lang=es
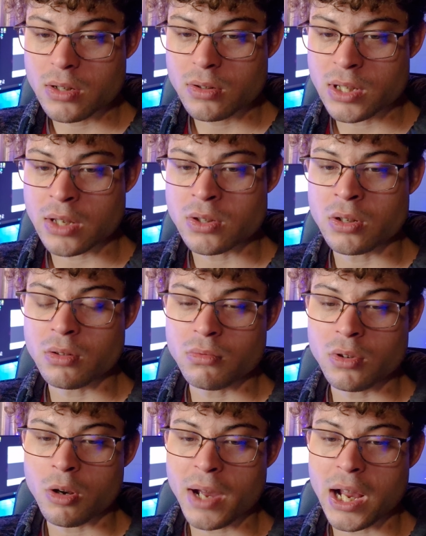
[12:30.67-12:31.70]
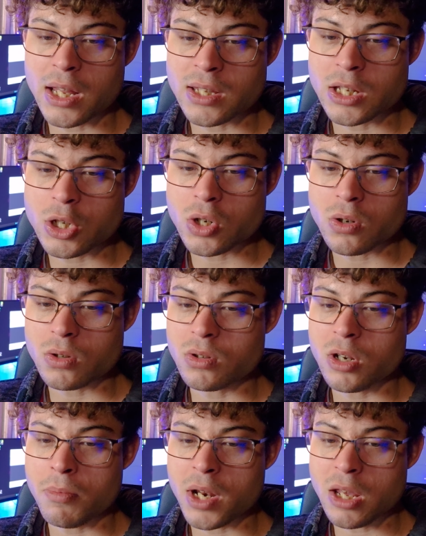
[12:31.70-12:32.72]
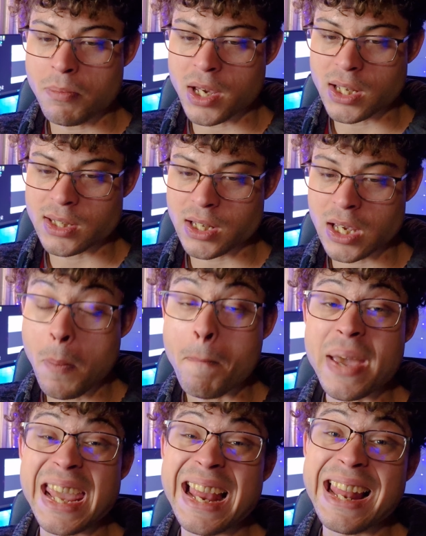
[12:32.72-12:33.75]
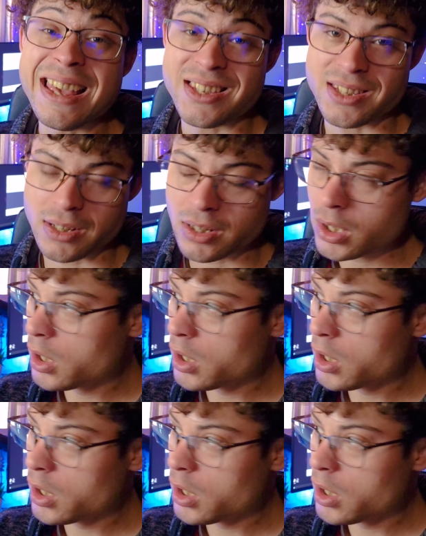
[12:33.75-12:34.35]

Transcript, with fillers: O sea, son normales. De hecho, no es un display IPS, es PLS